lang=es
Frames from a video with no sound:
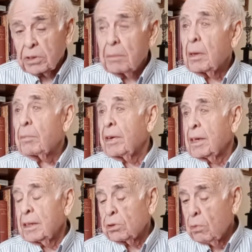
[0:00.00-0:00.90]
no sé, me
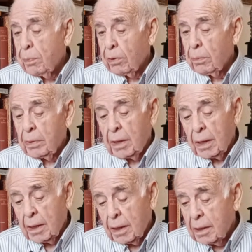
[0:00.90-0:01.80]
parece que su
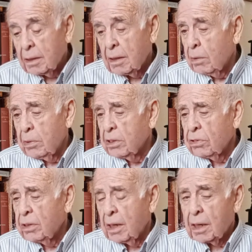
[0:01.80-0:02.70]
propia gente,
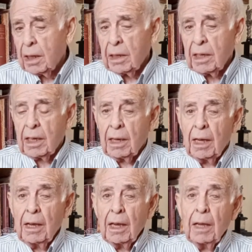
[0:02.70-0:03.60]
esto ni es, ni
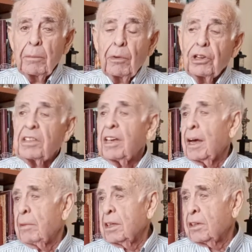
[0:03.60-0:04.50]
es
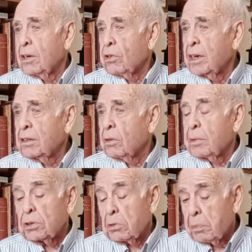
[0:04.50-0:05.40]
políticamente
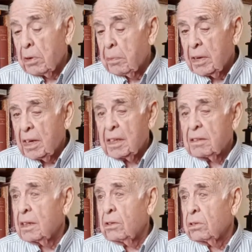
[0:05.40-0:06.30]
correcto, pero su propia
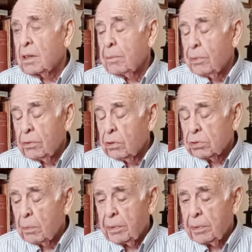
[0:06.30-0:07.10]
gente no, tampoco, no